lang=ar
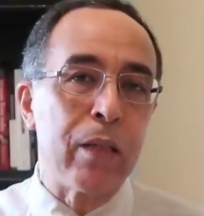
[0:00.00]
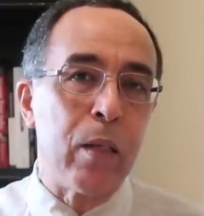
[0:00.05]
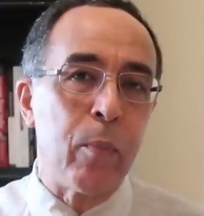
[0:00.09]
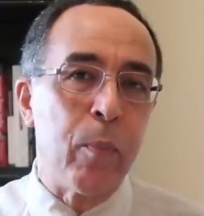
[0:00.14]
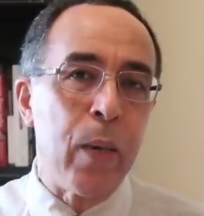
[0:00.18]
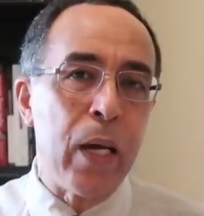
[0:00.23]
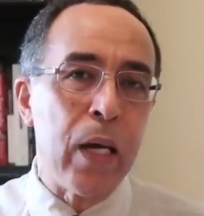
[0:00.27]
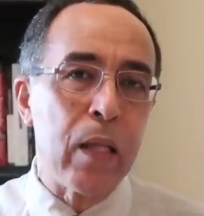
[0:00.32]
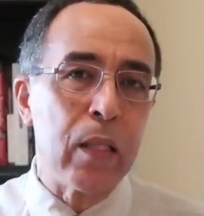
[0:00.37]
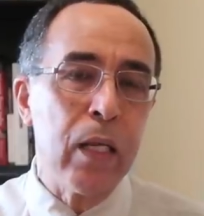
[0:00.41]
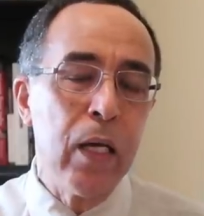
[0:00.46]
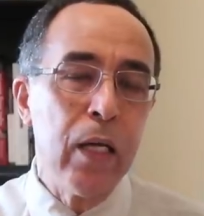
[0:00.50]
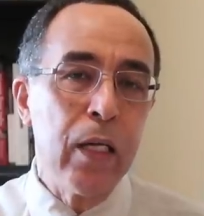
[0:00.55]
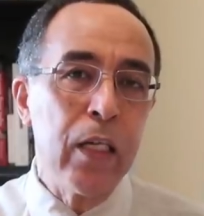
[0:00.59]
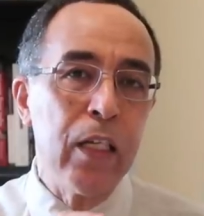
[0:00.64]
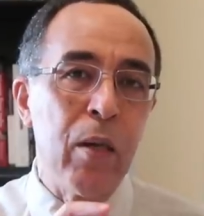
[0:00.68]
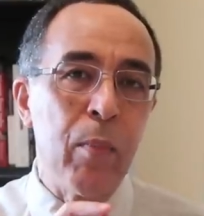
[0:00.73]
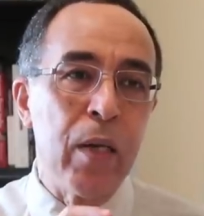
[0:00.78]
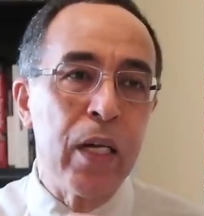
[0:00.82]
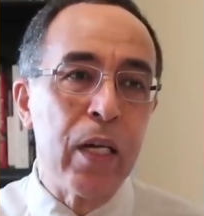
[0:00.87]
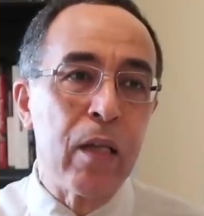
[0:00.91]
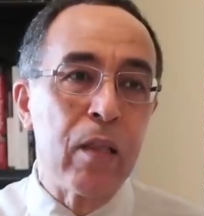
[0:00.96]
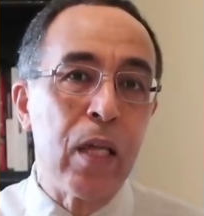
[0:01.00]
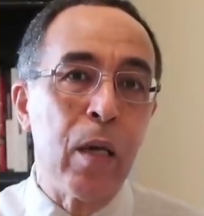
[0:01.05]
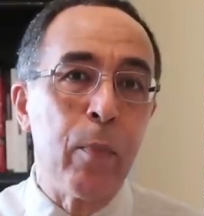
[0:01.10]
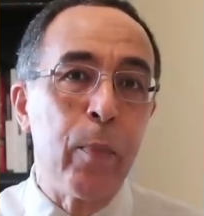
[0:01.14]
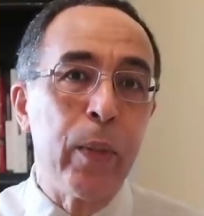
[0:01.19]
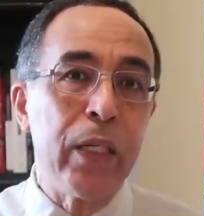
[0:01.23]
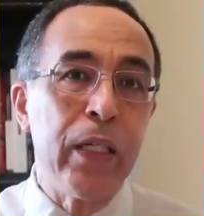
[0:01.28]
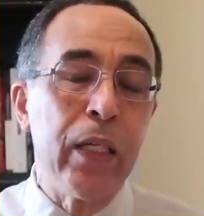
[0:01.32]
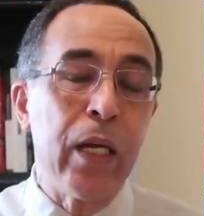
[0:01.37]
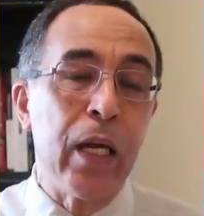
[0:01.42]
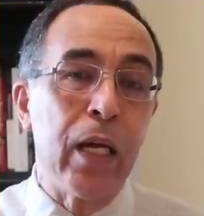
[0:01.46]
هذا البحث إنما
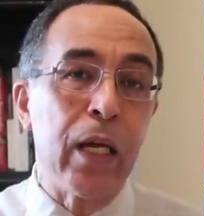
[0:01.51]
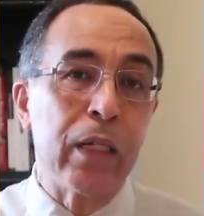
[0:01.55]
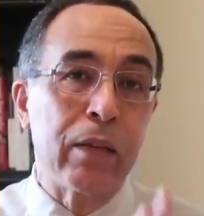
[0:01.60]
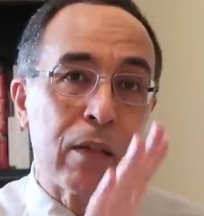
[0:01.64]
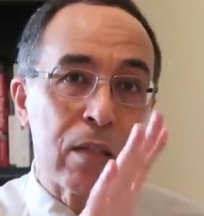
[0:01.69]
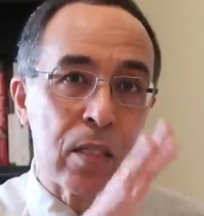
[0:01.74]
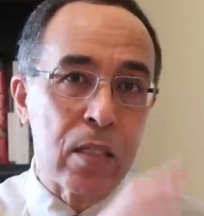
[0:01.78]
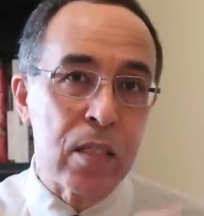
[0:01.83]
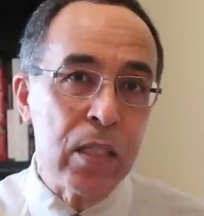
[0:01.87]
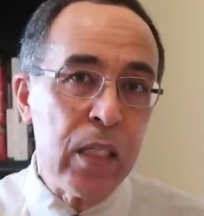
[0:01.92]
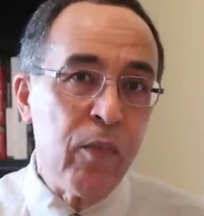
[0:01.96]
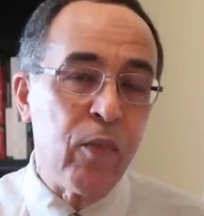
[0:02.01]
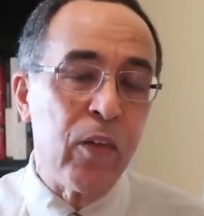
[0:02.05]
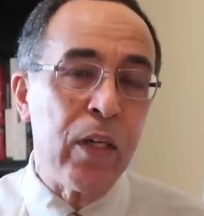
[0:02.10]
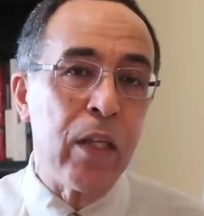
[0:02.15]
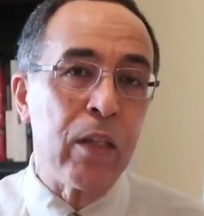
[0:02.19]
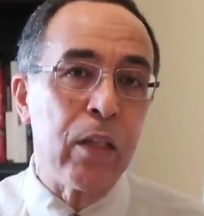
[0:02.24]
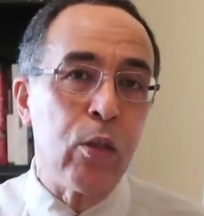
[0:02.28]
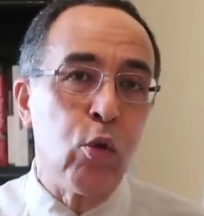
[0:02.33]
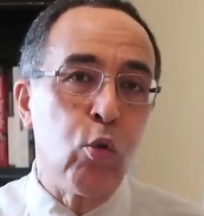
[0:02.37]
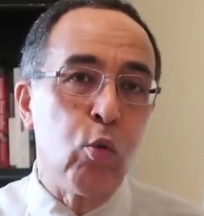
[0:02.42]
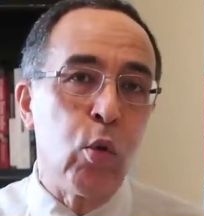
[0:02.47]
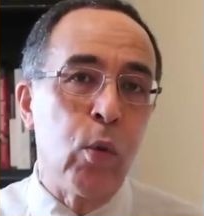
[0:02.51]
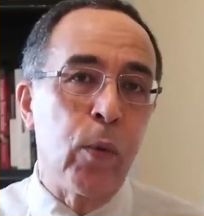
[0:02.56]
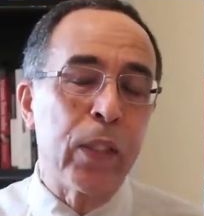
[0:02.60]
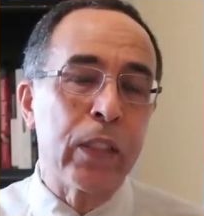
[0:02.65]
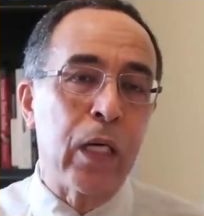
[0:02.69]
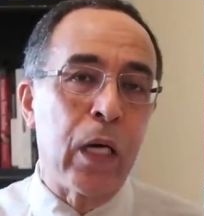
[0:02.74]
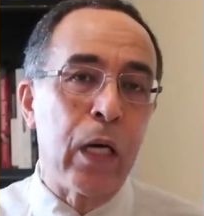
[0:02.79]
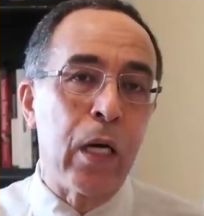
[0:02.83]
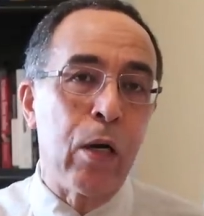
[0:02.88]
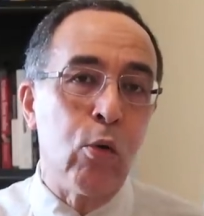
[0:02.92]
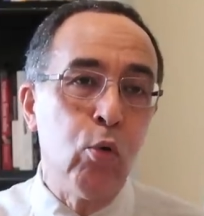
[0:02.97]
يذهب إلى التصنيف الذي هو
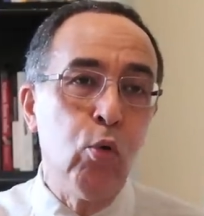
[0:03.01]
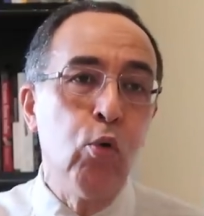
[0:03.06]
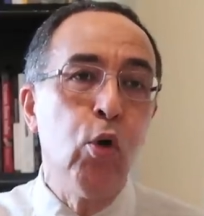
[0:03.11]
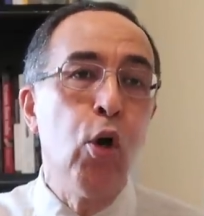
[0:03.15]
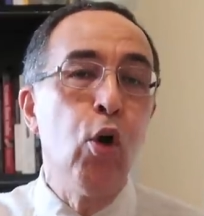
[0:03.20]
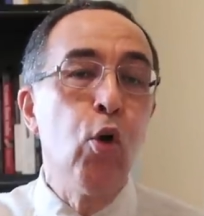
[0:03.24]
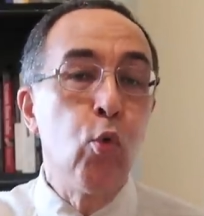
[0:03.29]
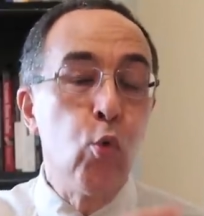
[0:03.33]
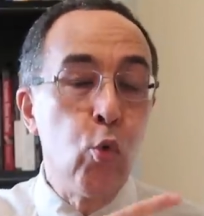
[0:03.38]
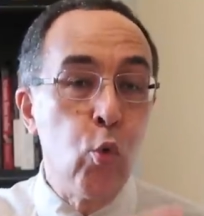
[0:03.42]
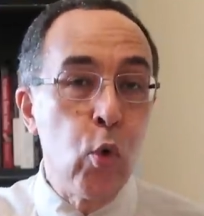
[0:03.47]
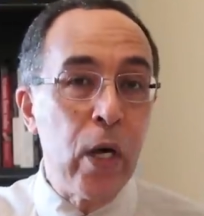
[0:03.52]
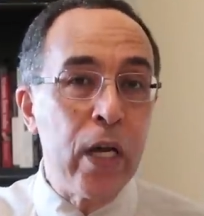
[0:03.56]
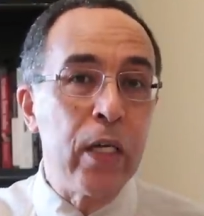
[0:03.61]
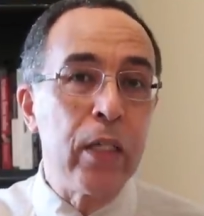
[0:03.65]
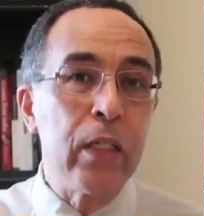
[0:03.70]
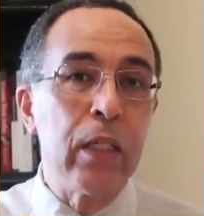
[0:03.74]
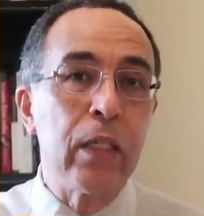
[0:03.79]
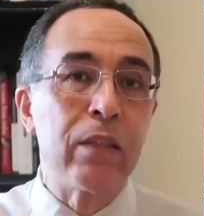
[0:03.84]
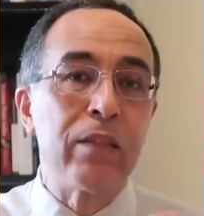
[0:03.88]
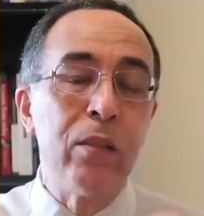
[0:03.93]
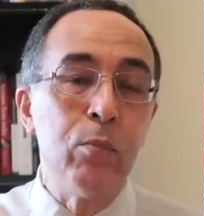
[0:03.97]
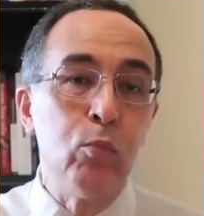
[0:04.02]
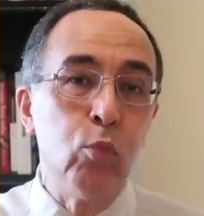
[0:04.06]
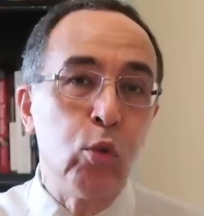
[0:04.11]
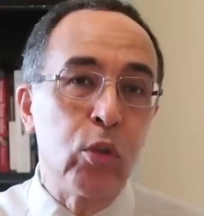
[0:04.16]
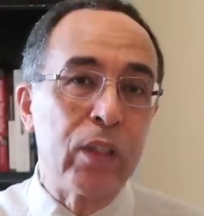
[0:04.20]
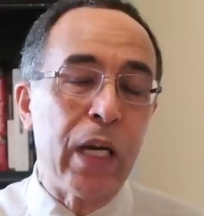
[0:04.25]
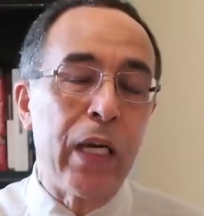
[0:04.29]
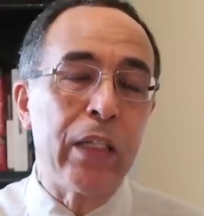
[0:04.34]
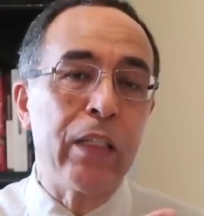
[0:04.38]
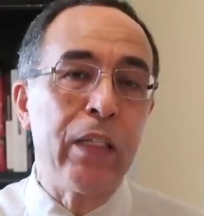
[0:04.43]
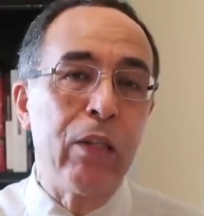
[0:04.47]
وضعه ويتم
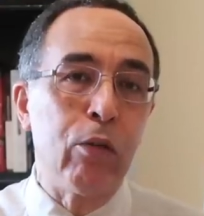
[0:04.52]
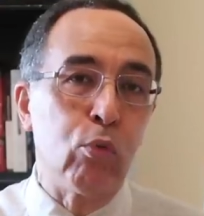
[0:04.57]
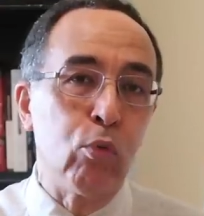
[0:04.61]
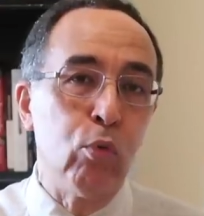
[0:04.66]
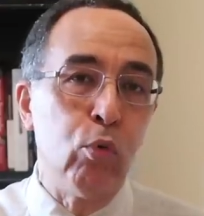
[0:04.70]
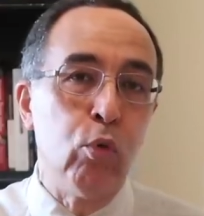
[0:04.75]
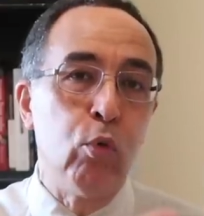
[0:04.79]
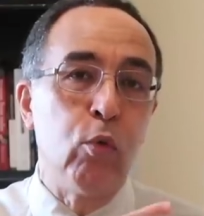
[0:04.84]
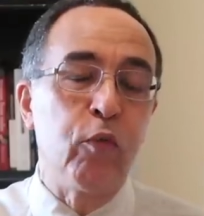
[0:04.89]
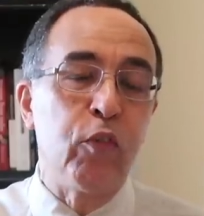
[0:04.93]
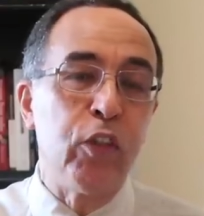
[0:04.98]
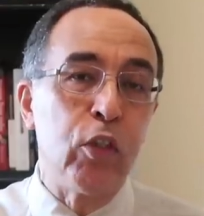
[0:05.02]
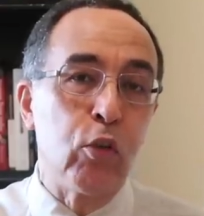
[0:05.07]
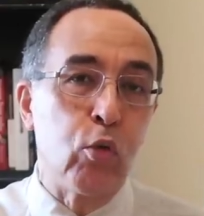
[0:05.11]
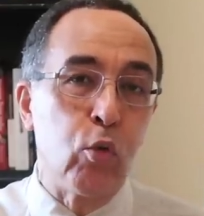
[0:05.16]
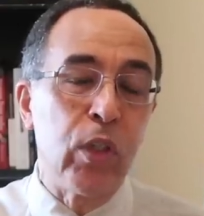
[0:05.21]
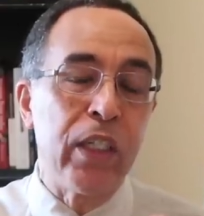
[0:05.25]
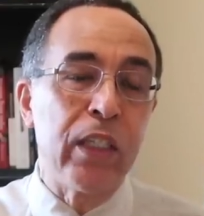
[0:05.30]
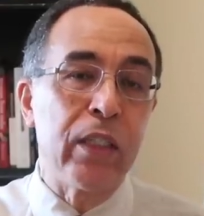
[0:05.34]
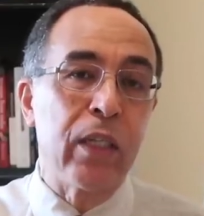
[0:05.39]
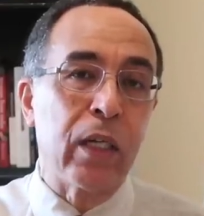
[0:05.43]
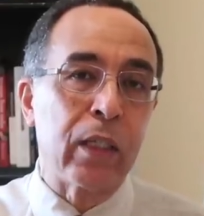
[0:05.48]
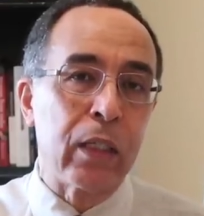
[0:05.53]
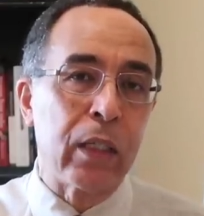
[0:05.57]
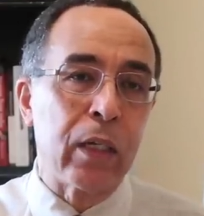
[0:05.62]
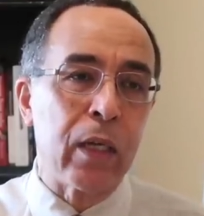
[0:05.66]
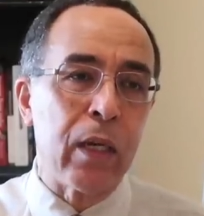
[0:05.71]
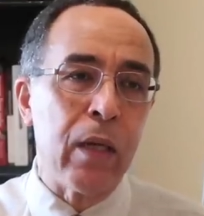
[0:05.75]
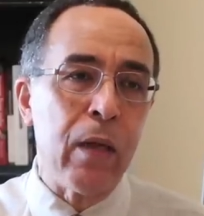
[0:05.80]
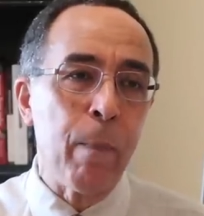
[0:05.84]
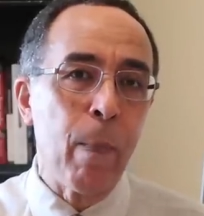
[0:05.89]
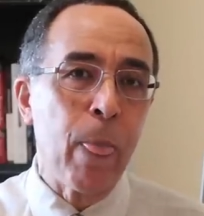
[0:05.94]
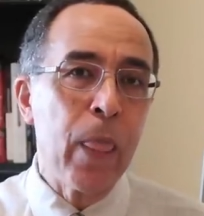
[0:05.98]
تحديثه في كل
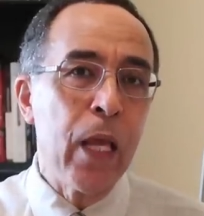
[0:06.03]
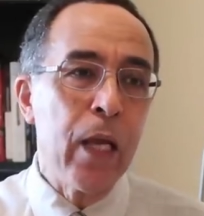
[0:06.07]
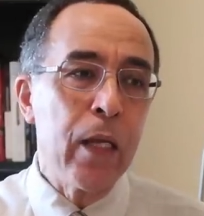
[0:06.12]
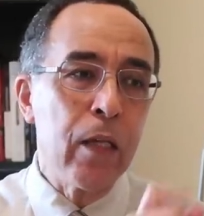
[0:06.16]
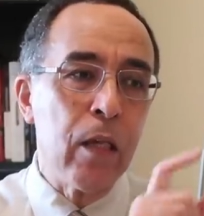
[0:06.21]
دقيقة